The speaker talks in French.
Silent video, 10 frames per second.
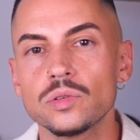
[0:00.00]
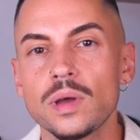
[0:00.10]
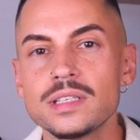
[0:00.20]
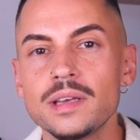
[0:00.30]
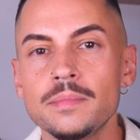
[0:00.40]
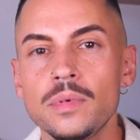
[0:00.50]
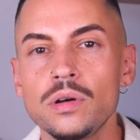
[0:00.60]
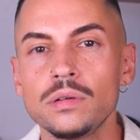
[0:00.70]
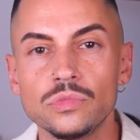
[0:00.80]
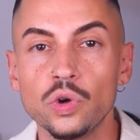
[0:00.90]

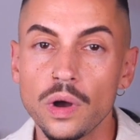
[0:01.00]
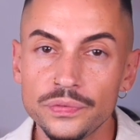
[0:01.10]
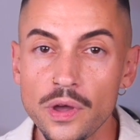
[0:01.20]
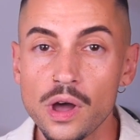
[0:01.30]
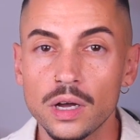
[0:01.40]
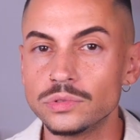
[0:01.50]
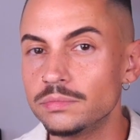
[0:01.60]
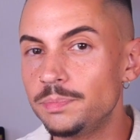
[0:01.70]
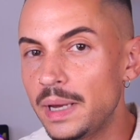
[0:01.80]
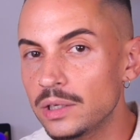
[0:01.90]
Troisièmement, le coiffeur.
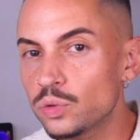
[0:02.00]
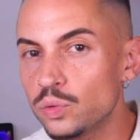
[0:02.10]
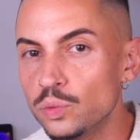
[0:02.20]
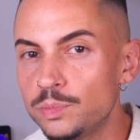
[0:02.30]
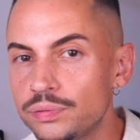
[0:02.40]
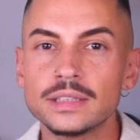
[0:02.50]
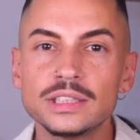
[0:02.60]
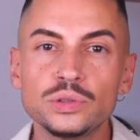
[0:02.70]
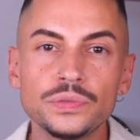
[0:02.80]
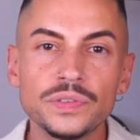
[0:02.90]
Une belle coupe,
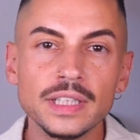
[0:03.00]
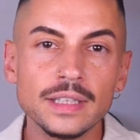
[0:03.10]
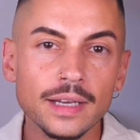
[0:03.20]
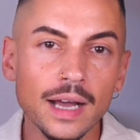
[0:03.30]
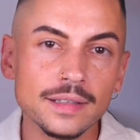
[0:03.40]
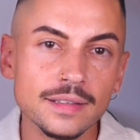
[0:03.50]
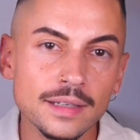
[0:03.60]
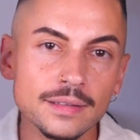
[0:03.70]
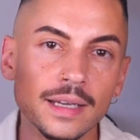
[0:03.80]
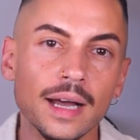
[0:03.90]
si tu fais des dégradés,
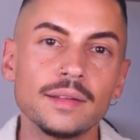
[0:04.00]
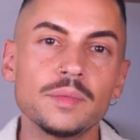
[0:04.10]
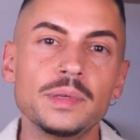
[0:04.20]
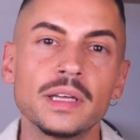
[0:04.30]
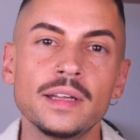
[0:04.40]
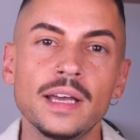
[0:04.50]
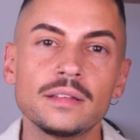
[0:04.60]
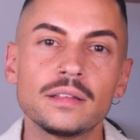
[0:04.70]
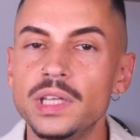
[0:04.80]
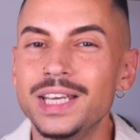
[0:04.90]
un dégradé bien
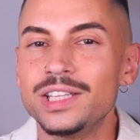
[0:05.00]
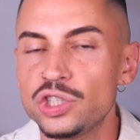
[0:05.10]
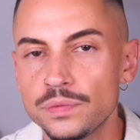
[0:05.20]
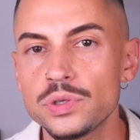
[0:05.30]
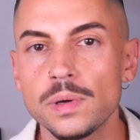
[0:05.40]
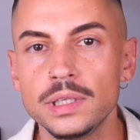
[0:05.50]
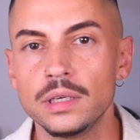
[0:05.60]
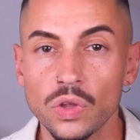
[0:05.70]
net, et des cheveux soignés.